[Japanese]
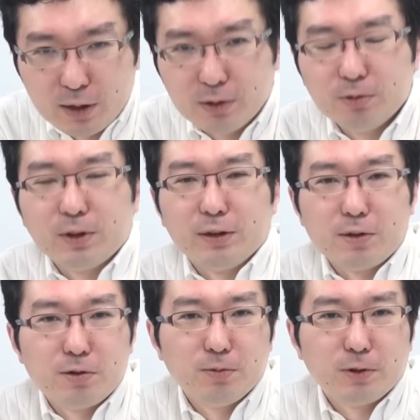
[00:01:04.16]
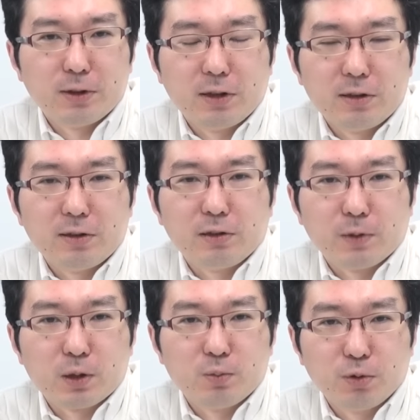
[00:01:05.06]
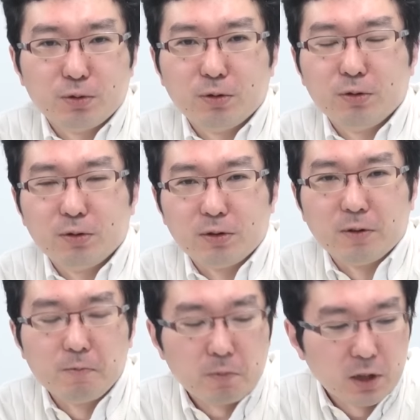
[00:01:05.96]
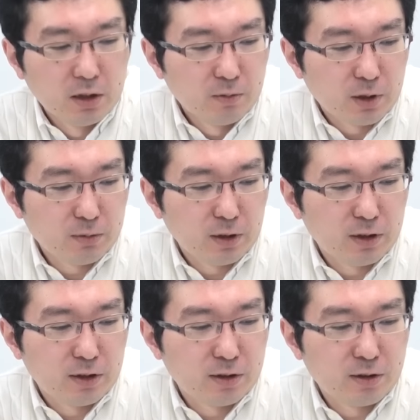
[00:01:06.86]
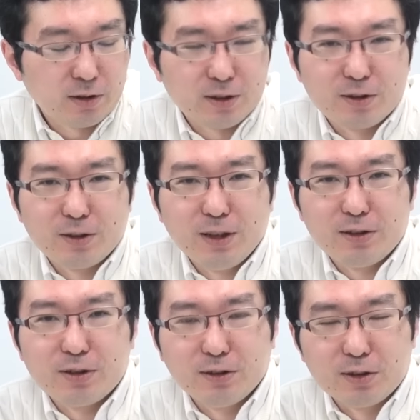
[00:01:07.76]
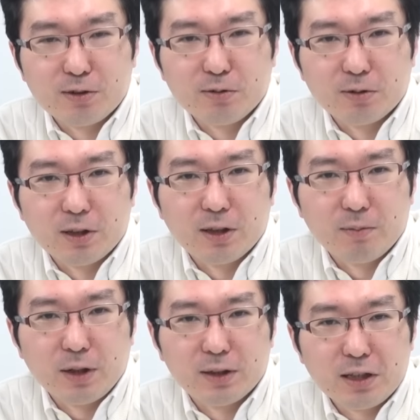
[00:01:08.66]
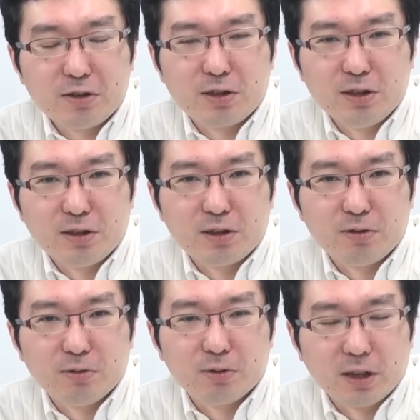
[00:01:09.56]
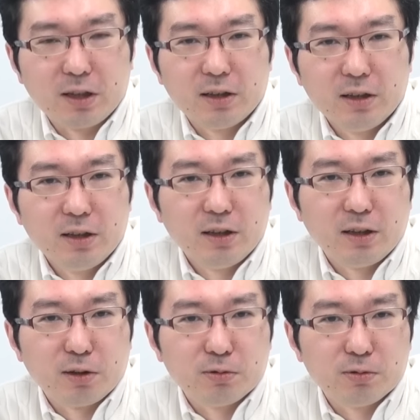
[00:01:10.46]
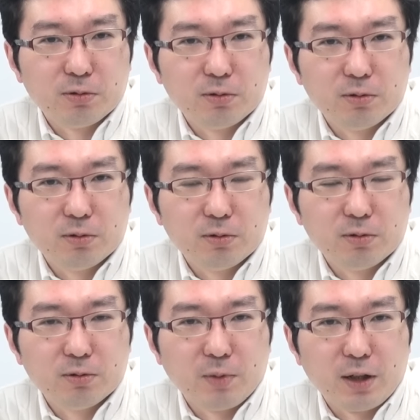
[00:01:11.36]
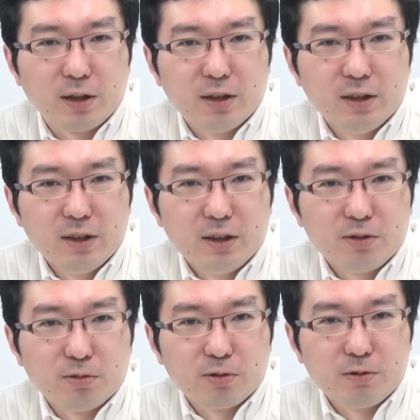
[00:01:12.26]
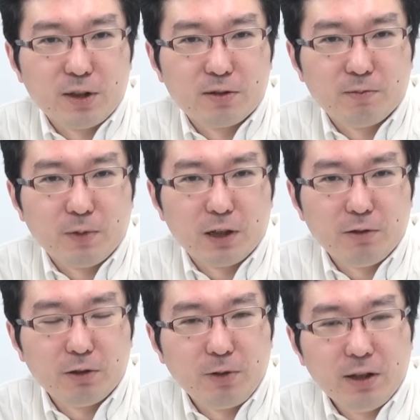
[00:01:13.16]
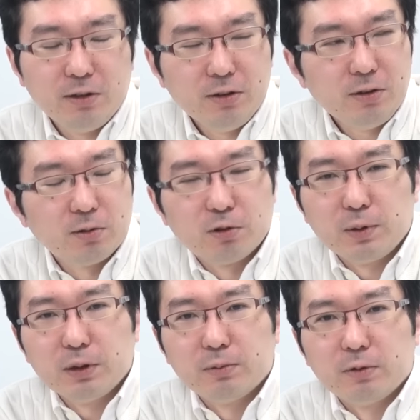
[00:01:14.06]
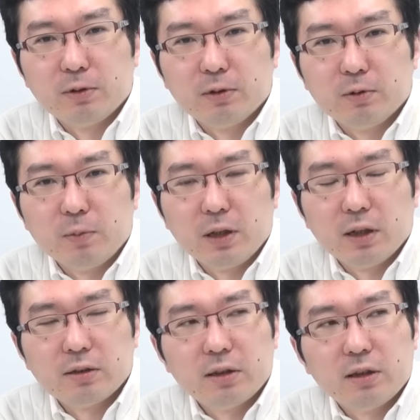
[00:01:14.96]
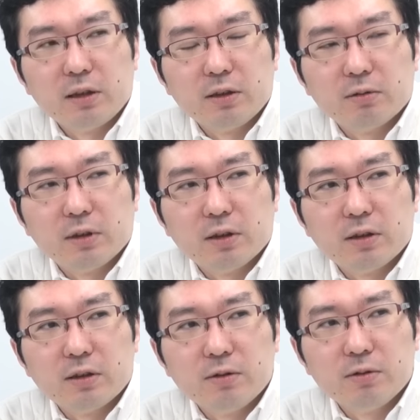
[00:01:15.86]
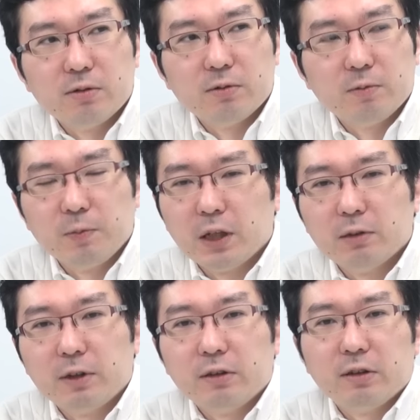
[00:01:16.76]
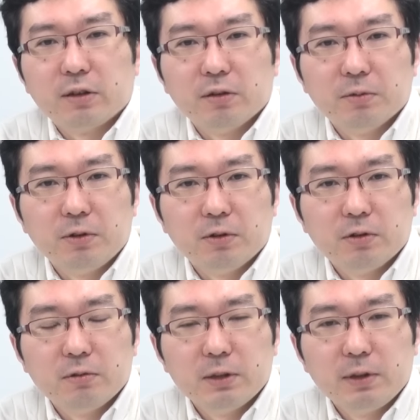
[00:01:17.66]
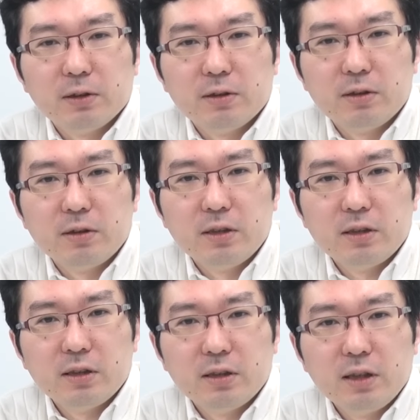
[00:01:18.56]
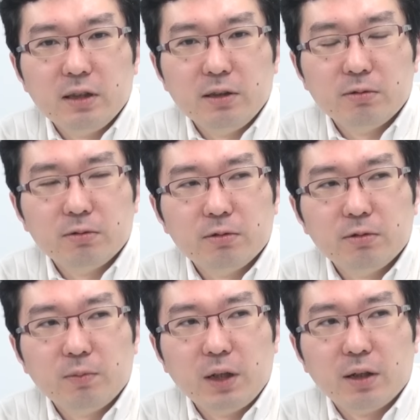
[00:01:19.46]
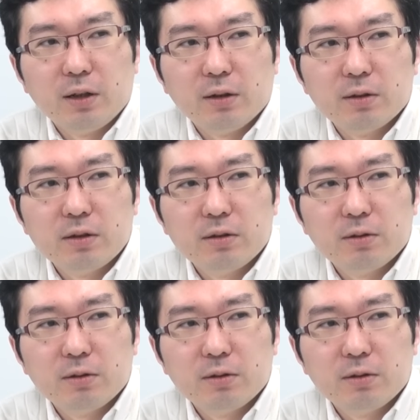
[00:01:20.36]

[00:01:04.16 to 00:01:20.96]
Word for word: ディア業界で注目されつつありますポストトゥルース、まあ、つまり次なる真実というか、まあ、脱真実というかあのー、まあ、ちょっといわゆる、まあ、いわゆるフェイクニュースという言葉でも、まあ、訳されたりとかいう見方もあるんですけどもつまり実際にその、まあ、